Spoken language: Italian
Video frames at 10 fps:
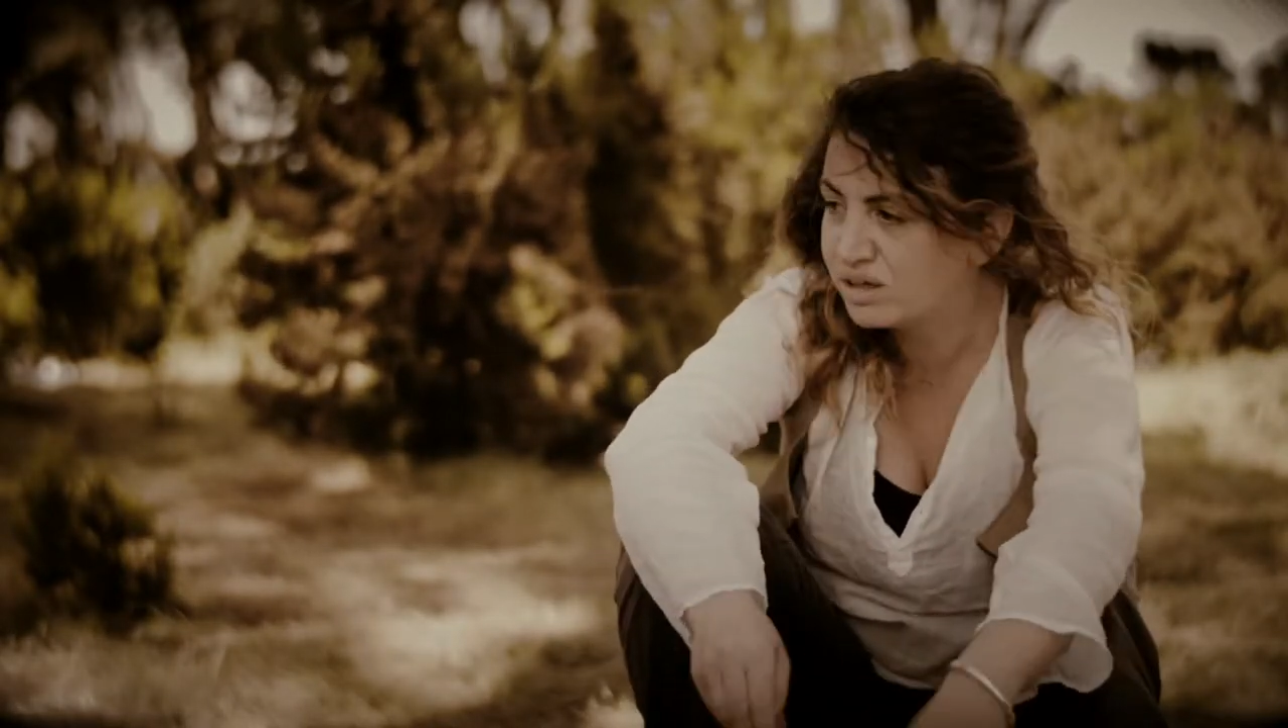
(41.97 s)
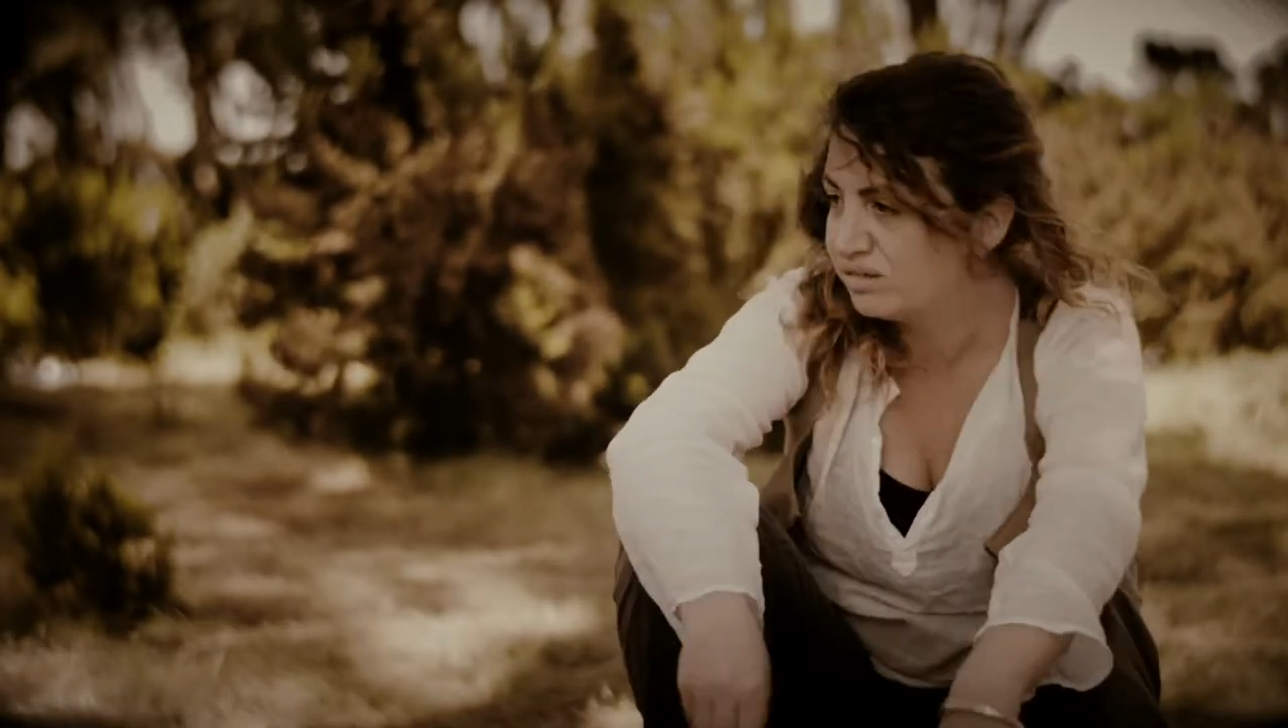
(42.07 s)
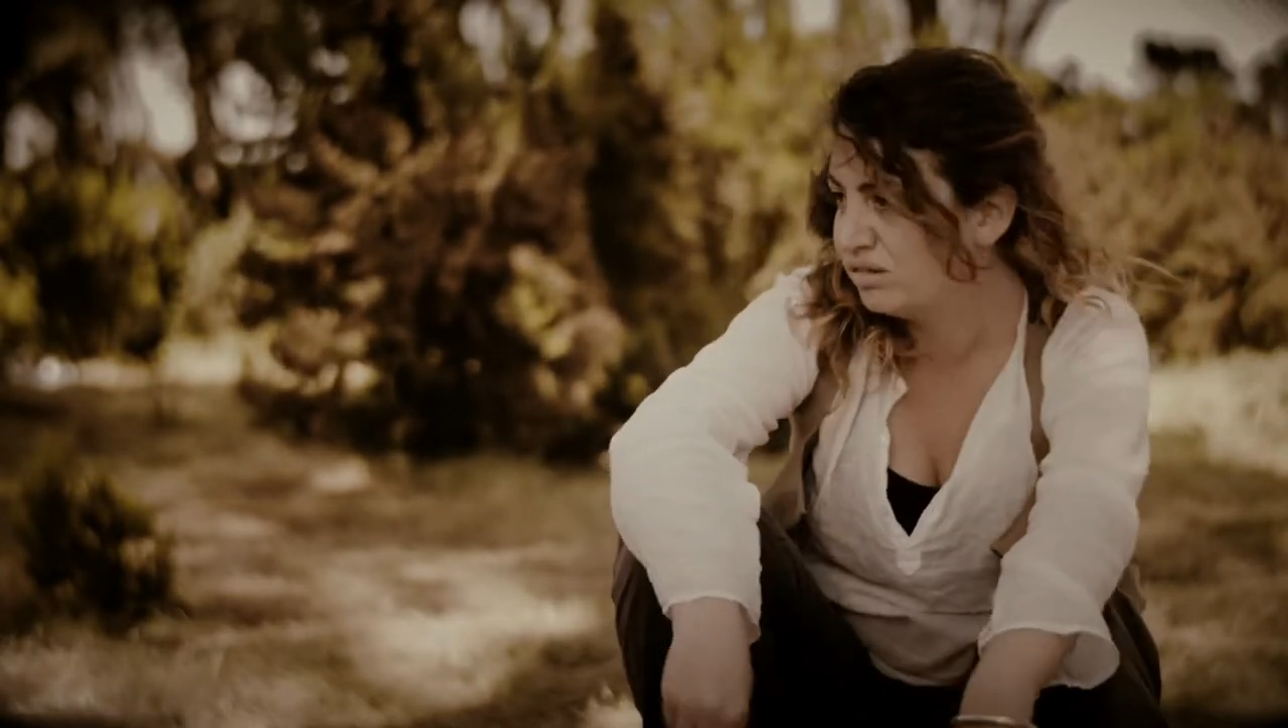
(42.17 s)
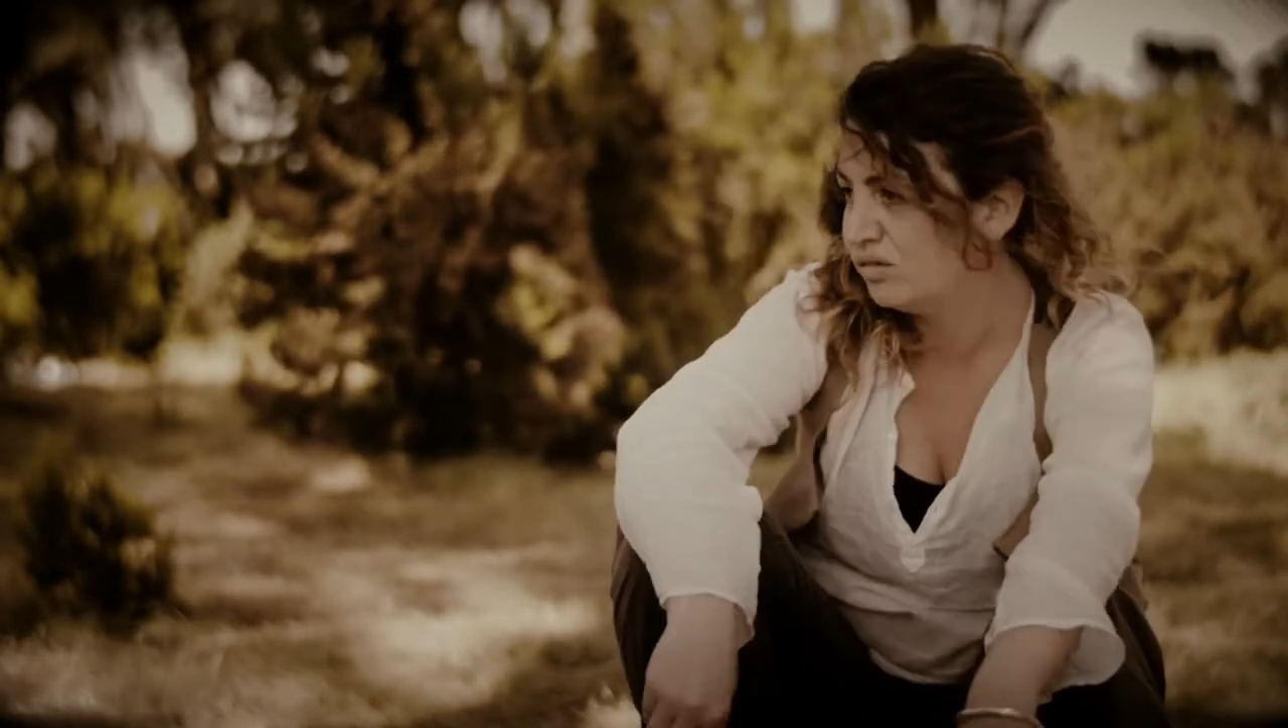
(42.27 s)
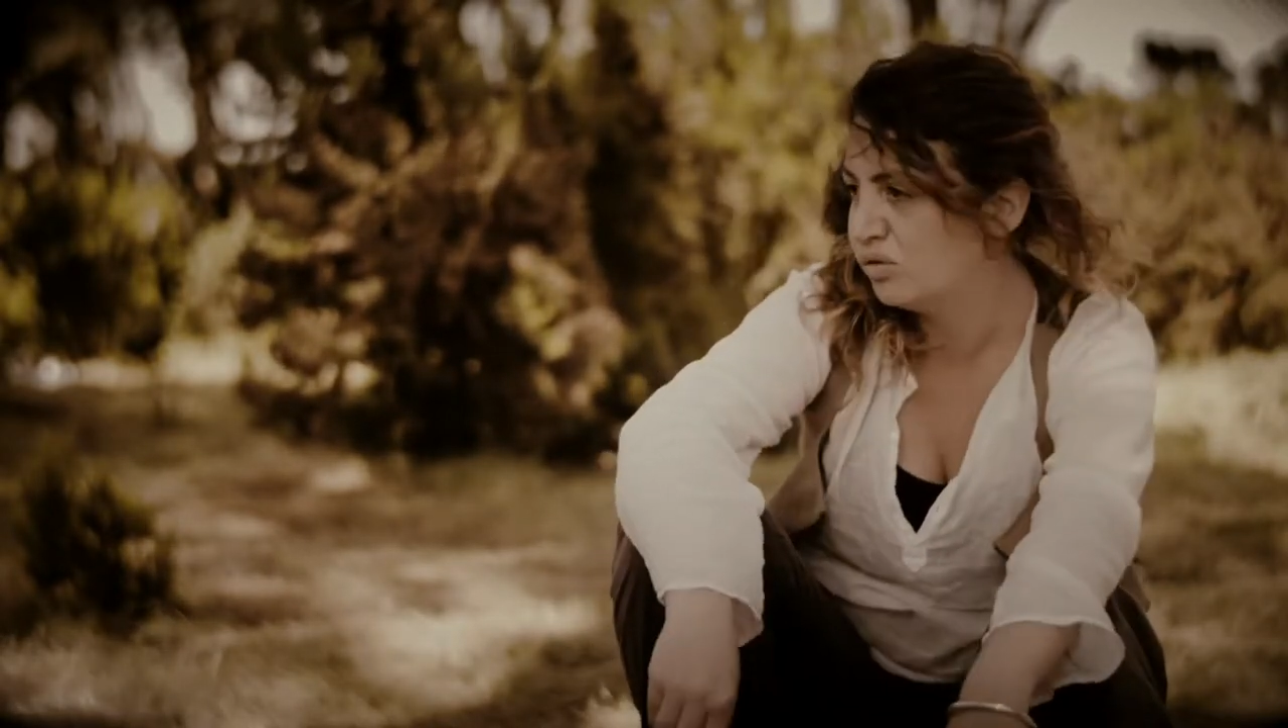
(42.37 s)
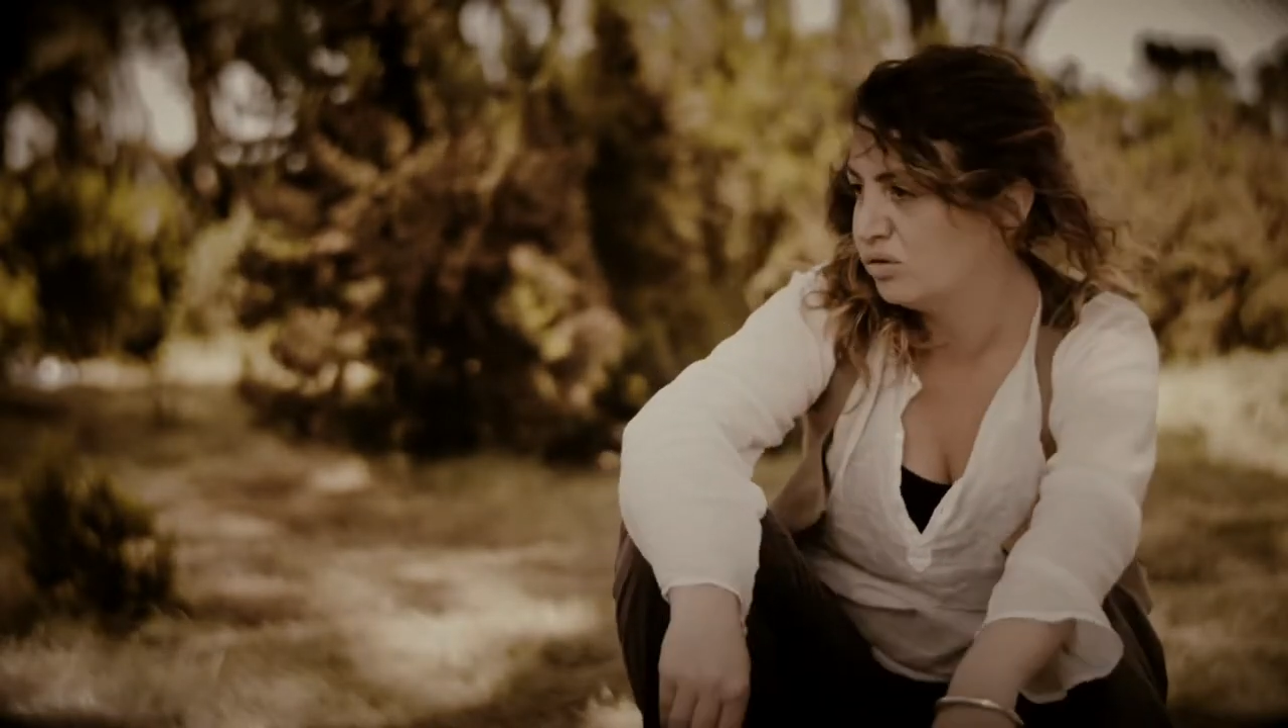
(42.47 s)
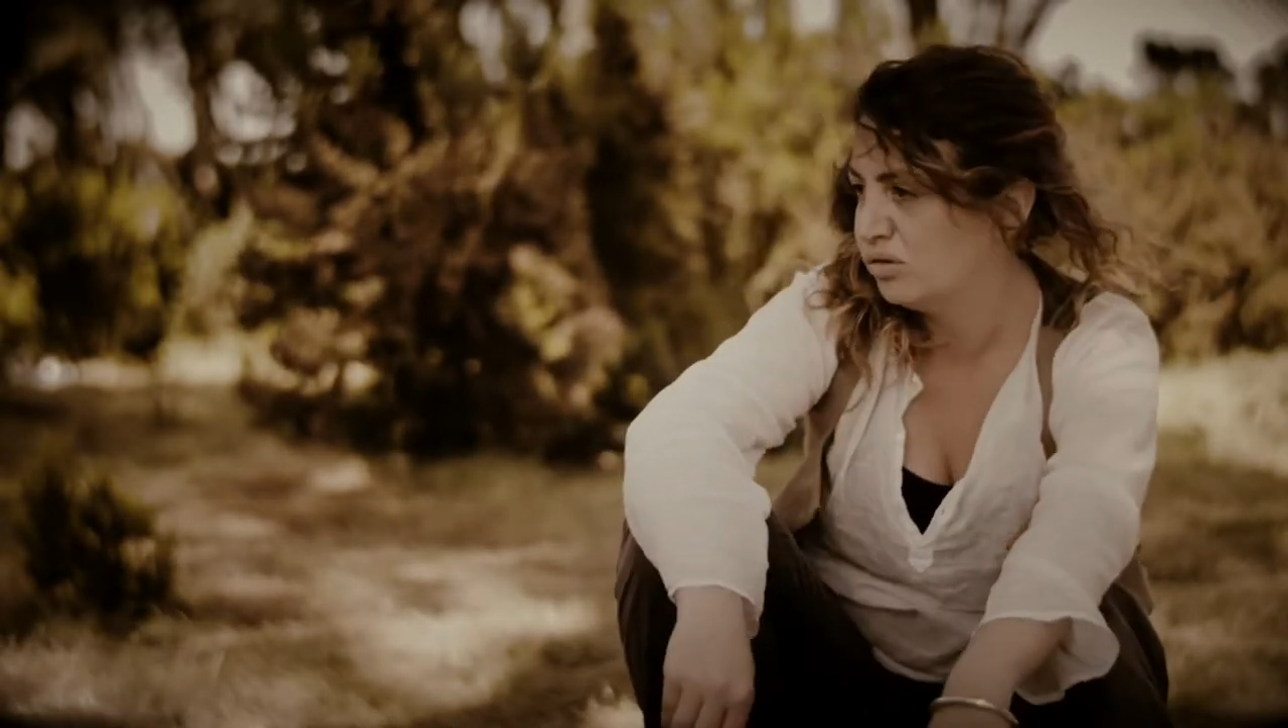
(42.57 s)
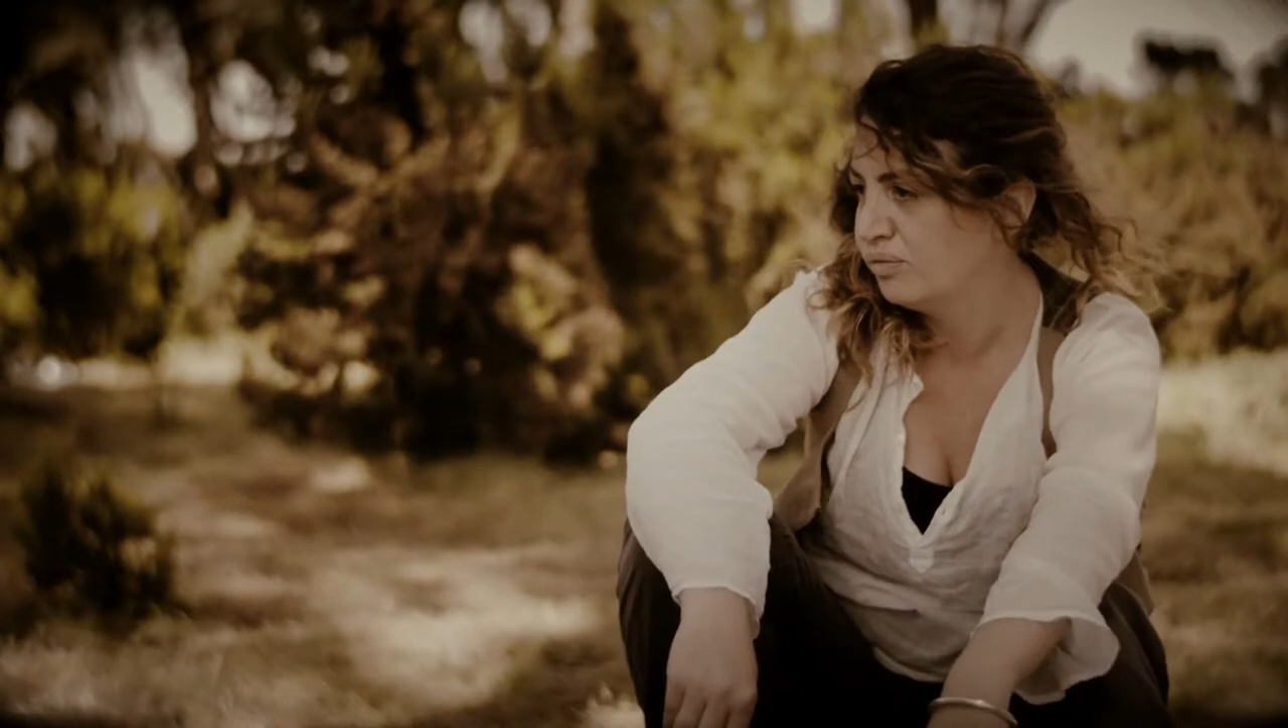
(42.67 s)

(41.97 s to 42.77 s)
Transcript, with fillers: cattivo.